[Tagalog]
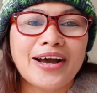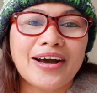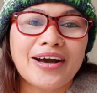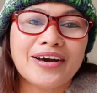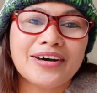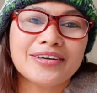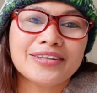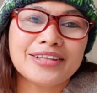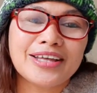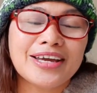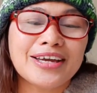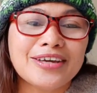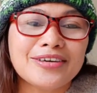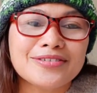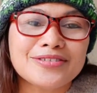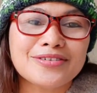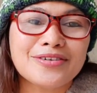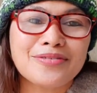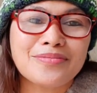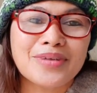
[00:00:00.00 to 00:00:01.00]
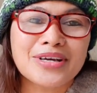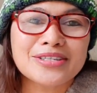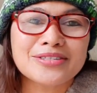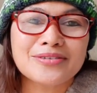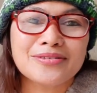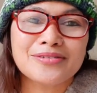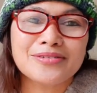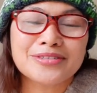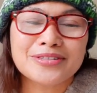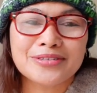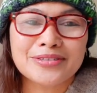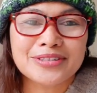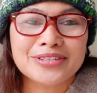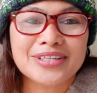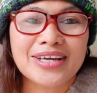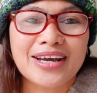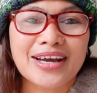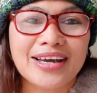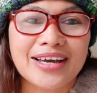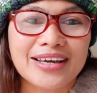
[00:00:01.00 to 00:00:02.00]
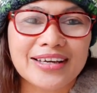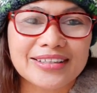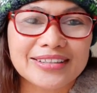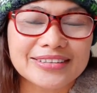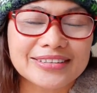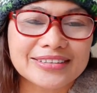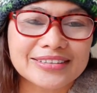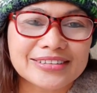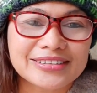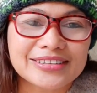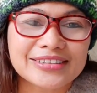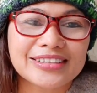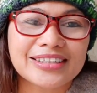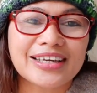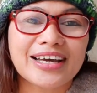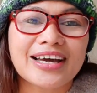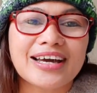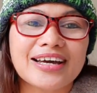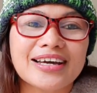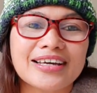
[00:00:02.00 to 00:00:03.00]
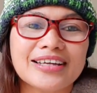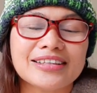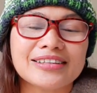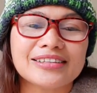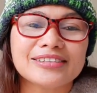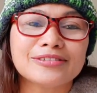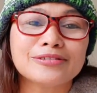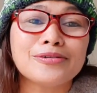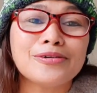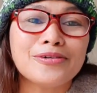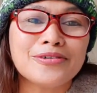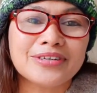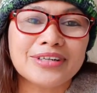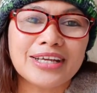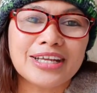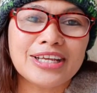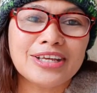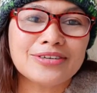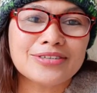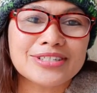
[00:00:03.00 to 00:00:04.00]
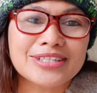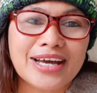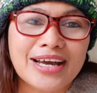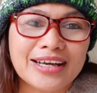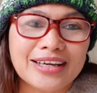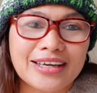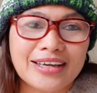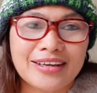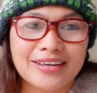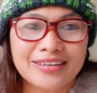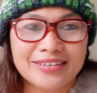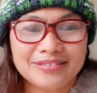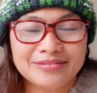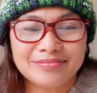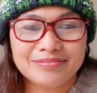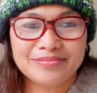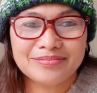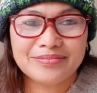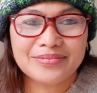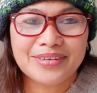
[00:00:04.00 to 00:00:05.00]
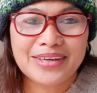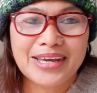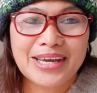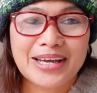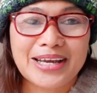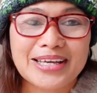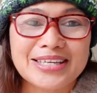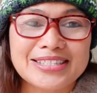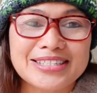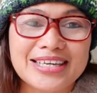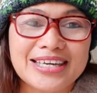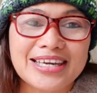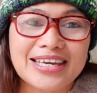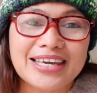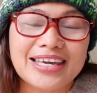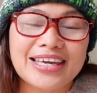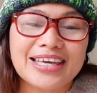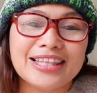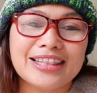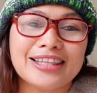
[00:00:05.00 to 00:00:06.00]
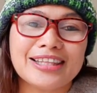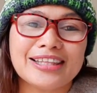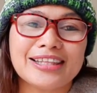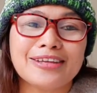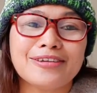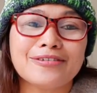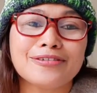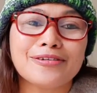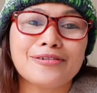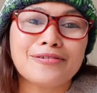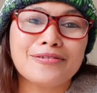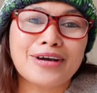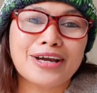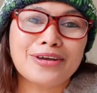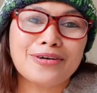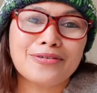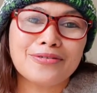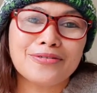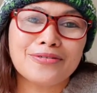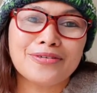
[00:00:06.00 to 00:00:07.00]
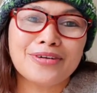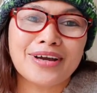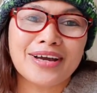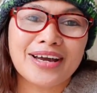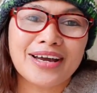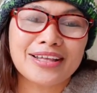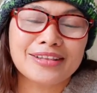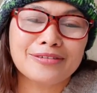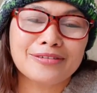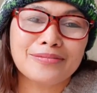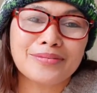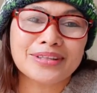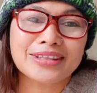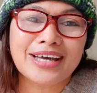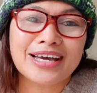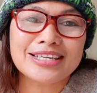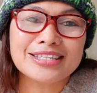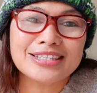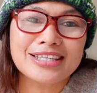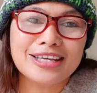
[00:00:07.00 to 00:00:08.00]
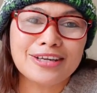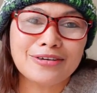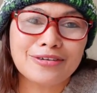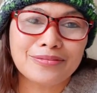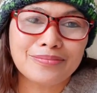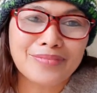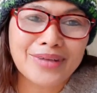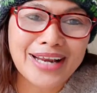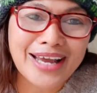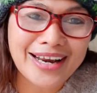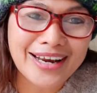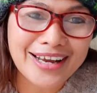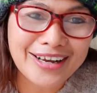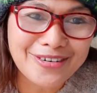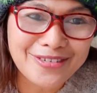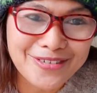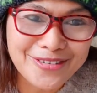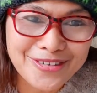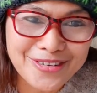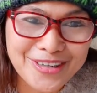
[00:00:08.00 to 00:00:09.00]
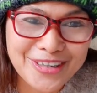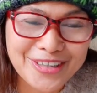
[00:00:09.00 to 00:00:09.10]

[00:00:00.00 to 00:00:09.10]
Uh, ah, thank you so much also sa uh, tulong din niyo sa akin. Kasi tinutulungan niya ako na tumataas din yung banana ko.